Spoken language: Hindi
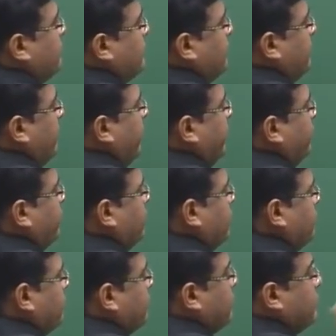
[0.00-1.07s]
वन बाय टू
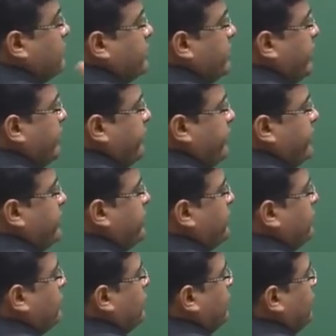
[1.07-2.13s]
छः फेसेस
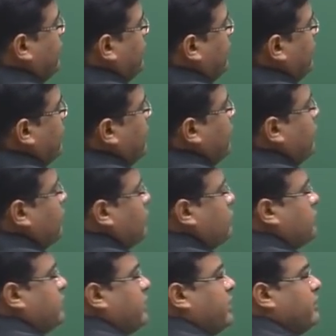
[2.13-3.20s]
होती हैं तो
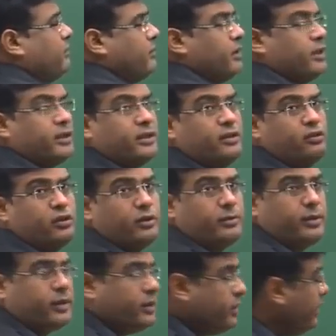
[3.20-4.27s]
उसकी नंबर कितनी होगी
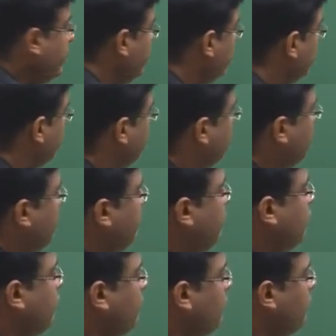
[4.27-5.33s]
बेटा थ्री सो माई
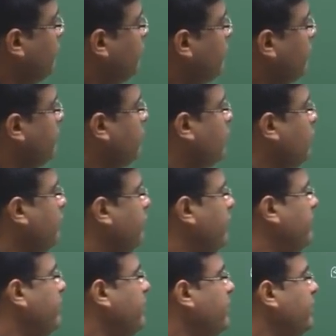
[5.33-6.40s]
फार्मूला ऑफ कंपाउंड विल
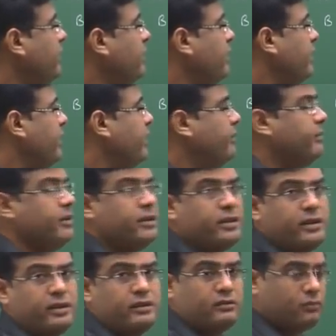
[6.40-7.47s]
बी ए बी
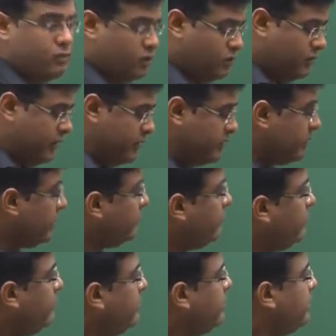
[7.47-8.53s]
थ्री तो योर आंसर
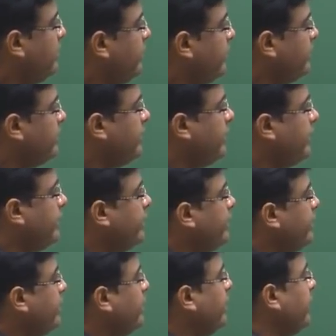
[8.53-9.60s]
विल बी थ्री डायरेक्ट
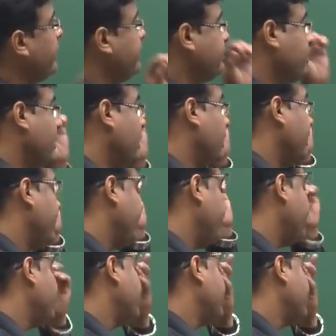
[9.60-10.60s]
टिक करेंगे ठीक है